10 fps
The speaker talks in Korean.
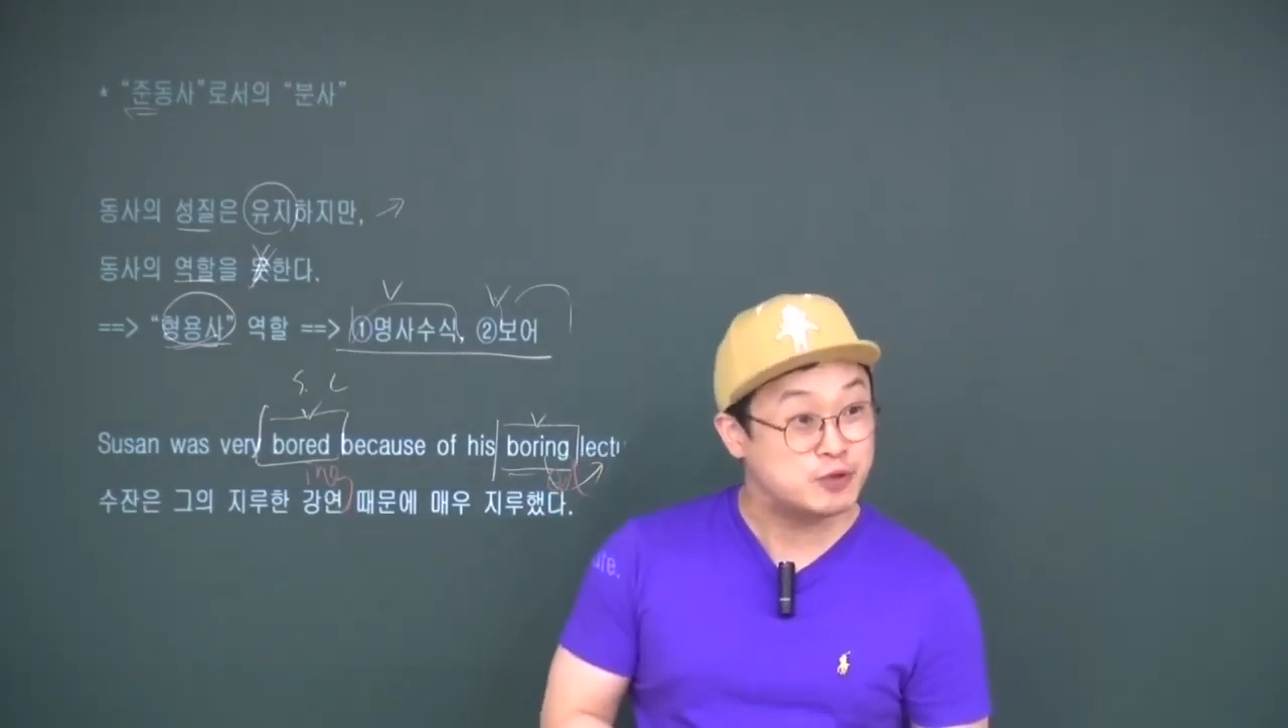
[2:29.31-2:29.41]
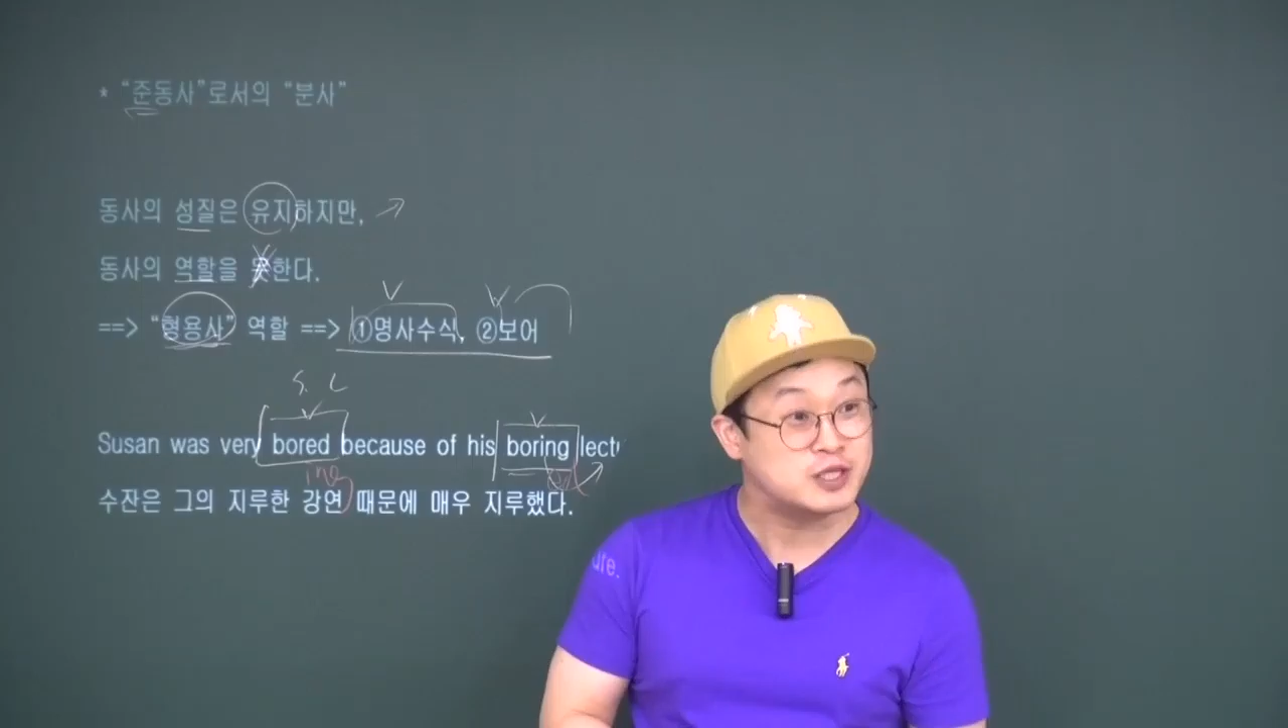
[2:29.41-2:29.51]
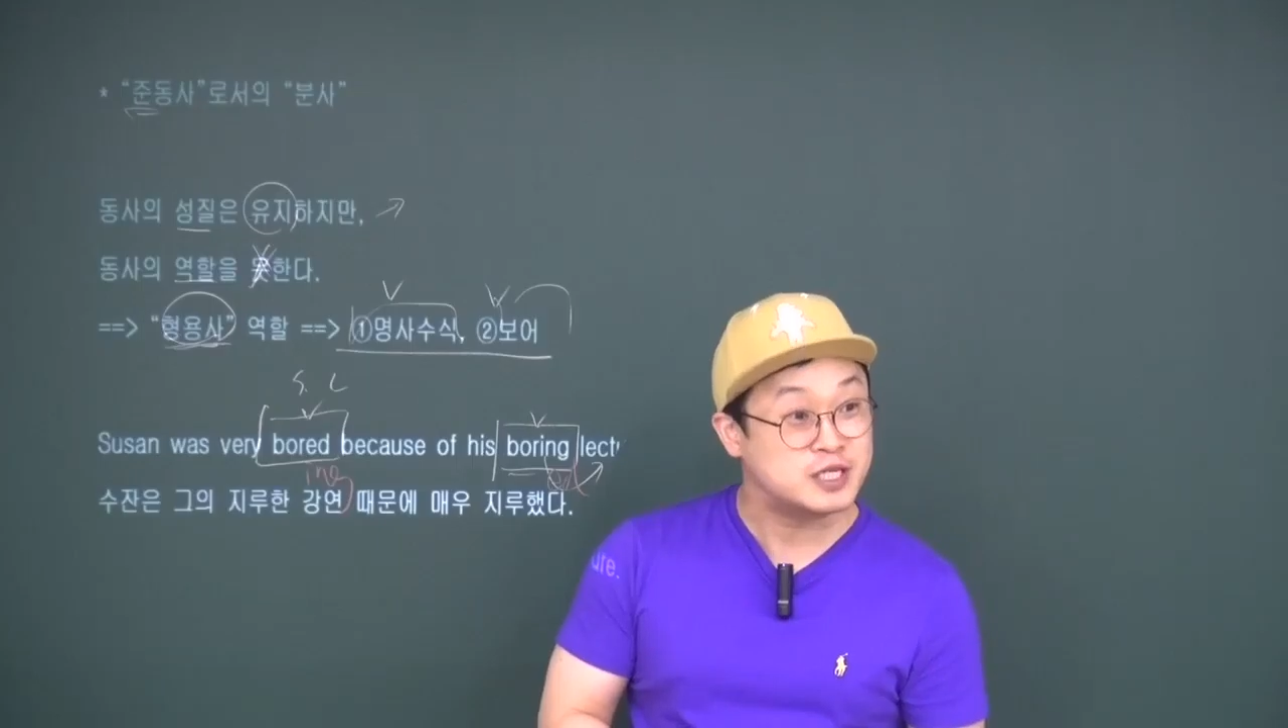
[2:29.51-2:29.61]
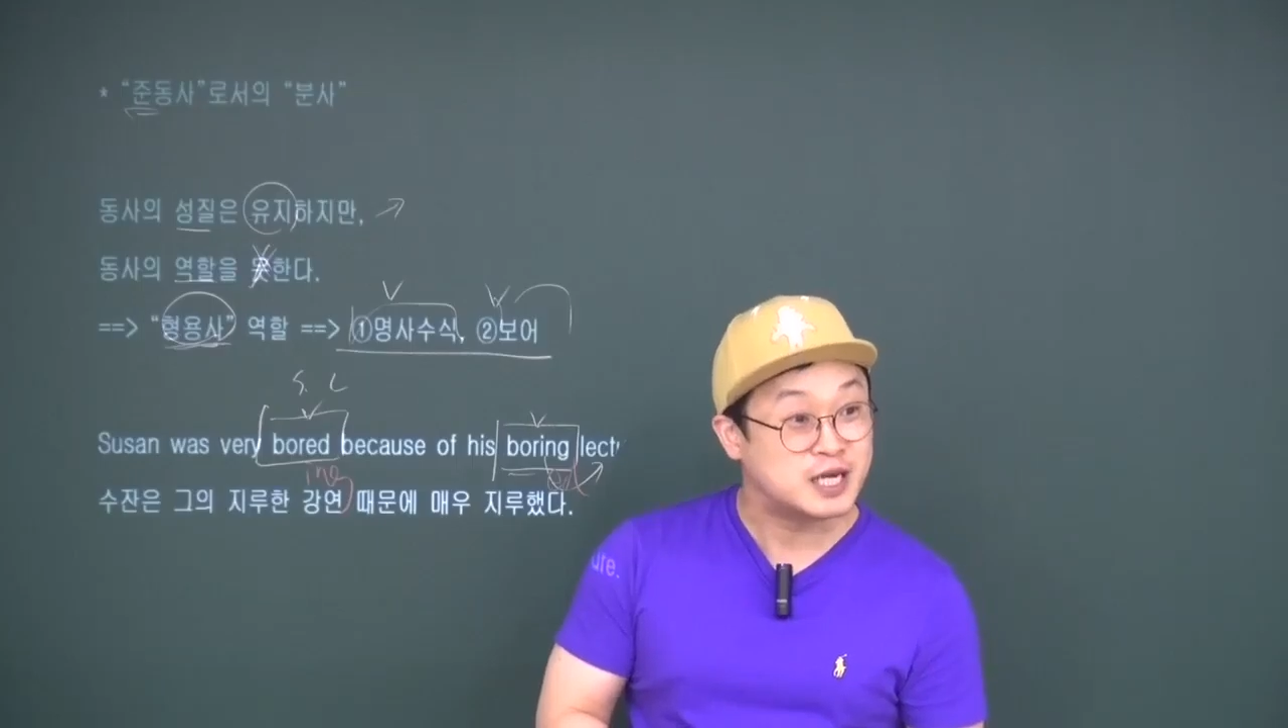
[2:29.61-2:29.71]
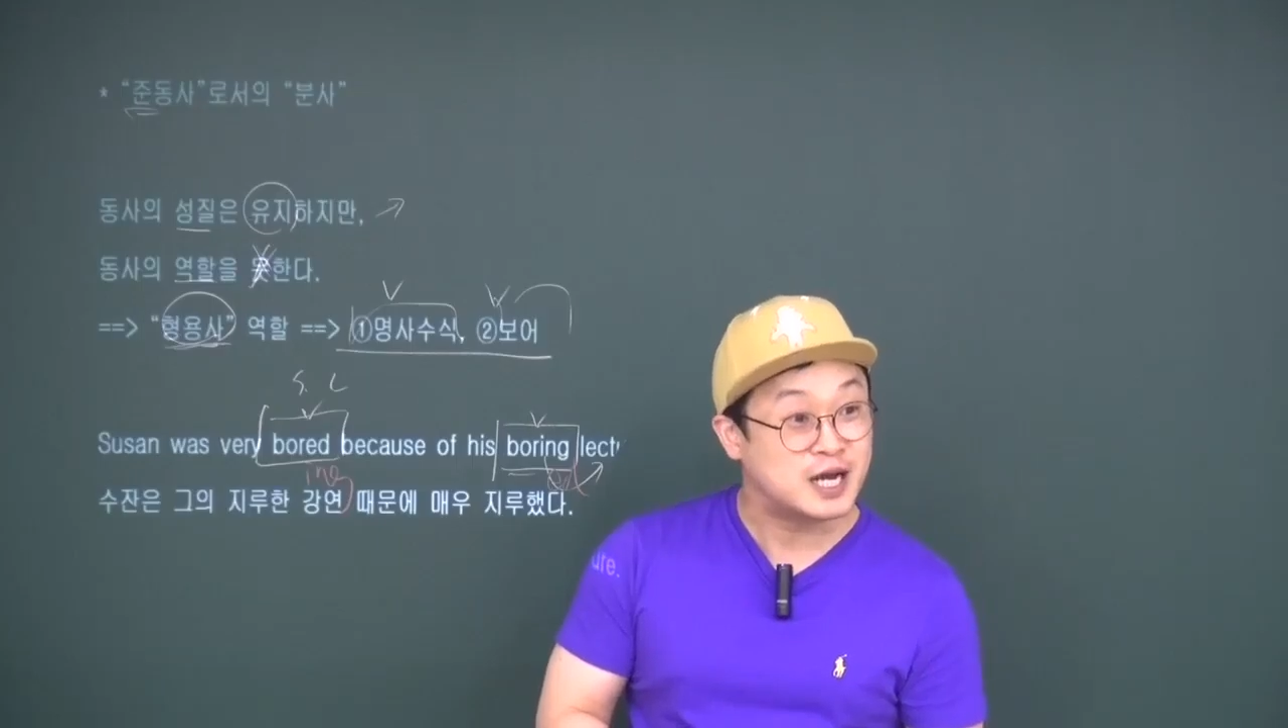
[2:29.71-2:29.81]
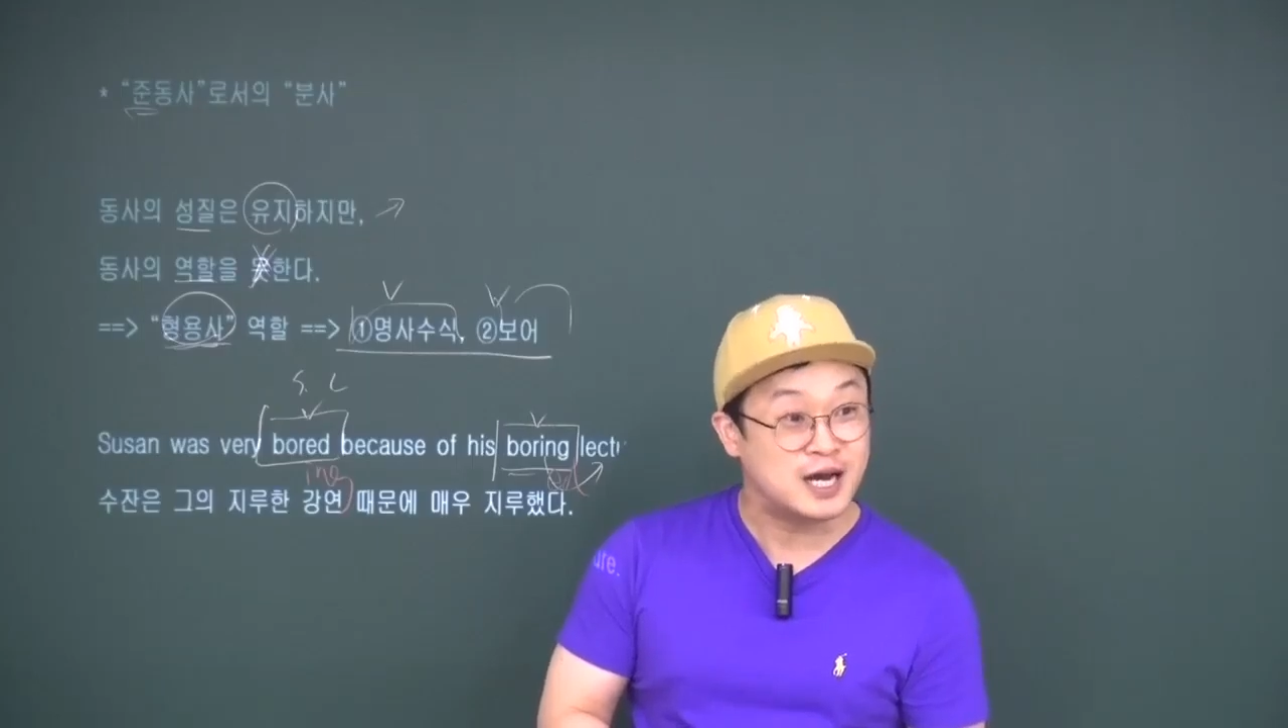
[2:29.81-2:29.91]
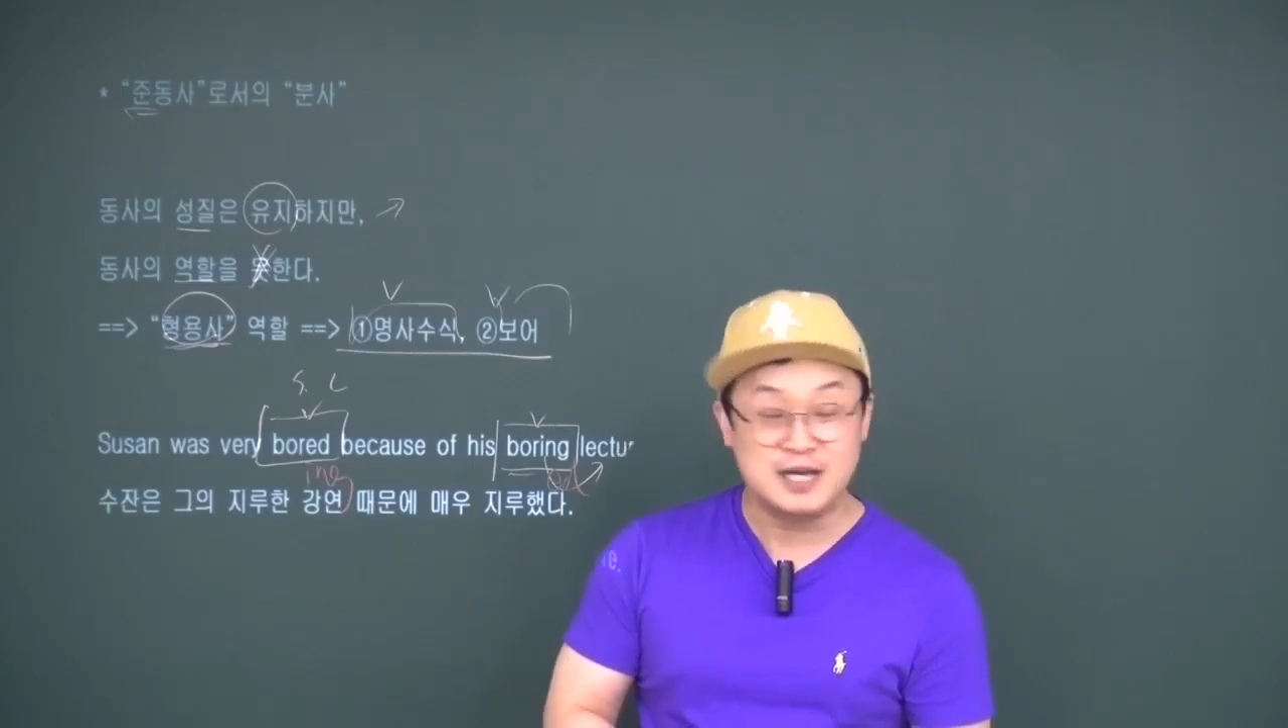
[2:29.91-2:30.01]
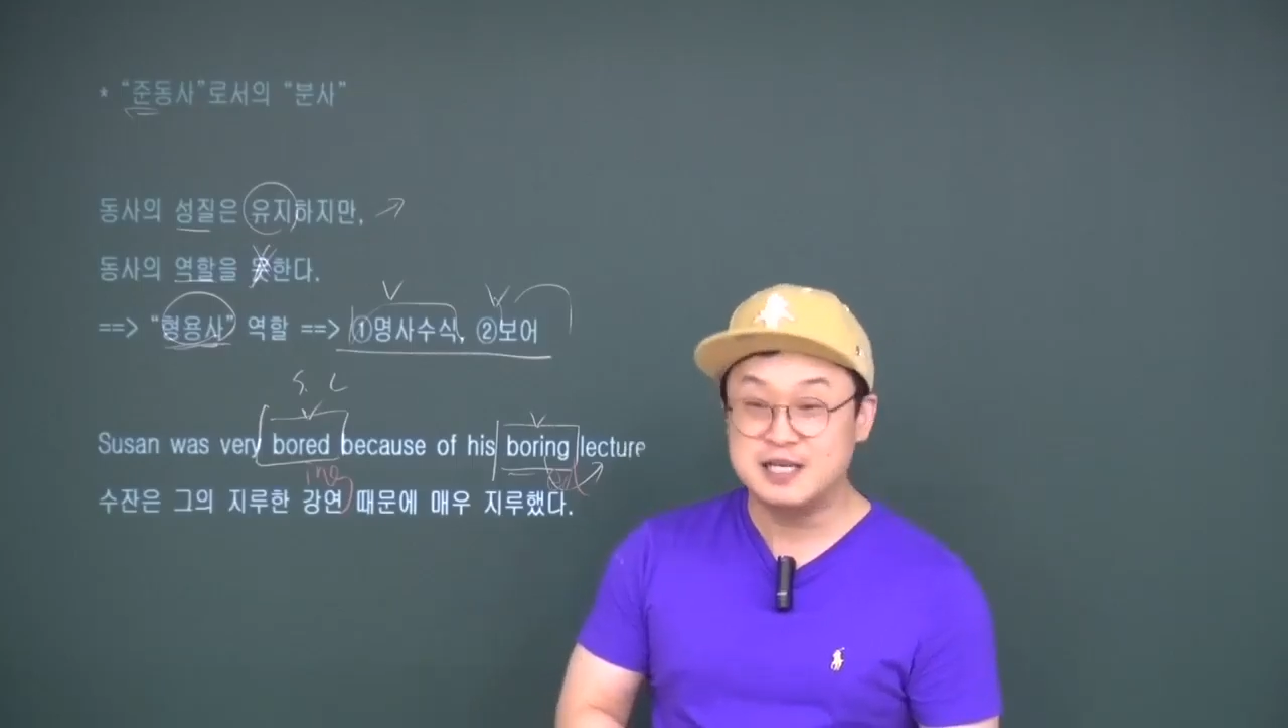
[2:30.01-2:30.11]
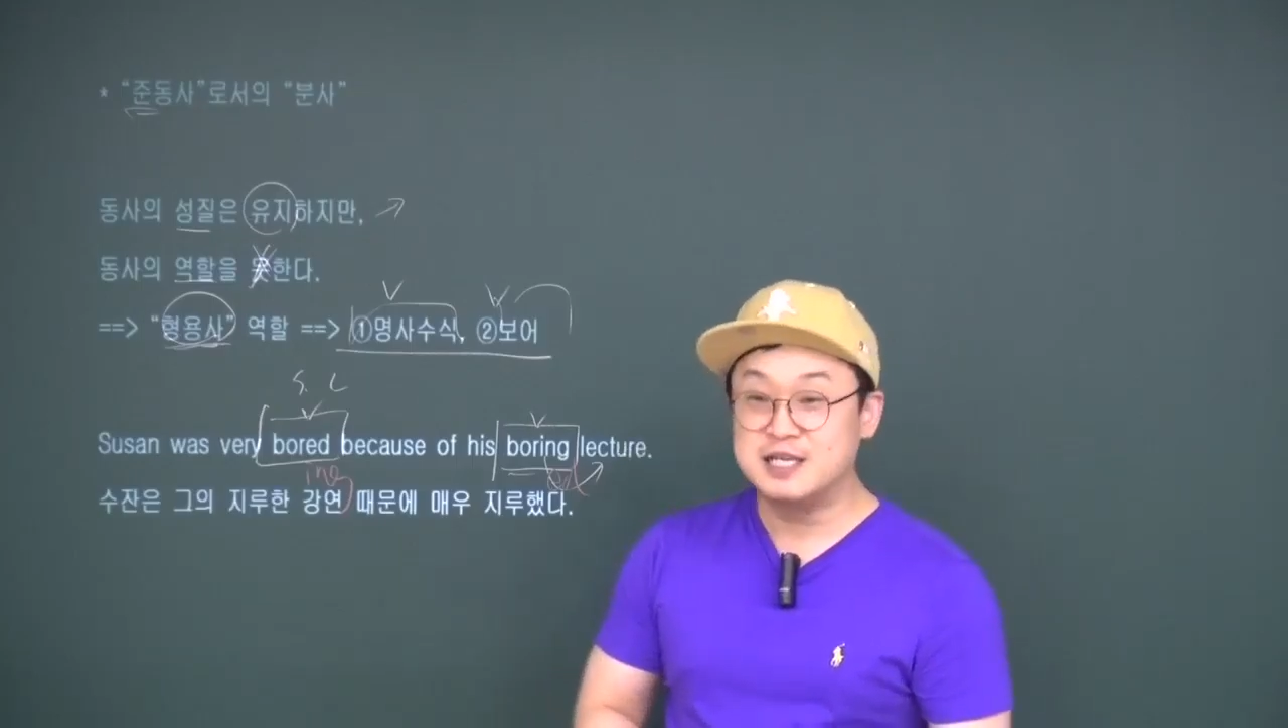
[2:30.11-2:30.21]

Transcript: 포인트니까.